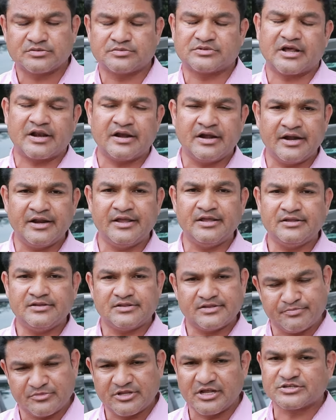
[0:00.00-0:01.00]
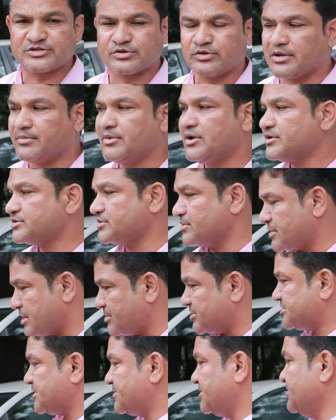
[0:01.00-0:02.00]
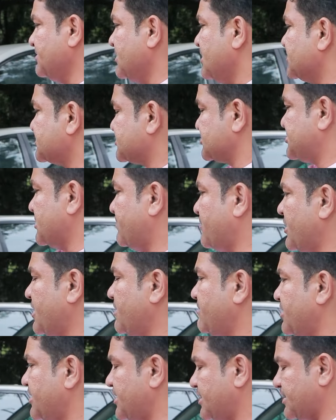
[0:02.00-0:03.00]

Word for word: తనని అడిగి తెలుసుకుందాం సో నమస్తే మేడం సో చెప్పండి మీరు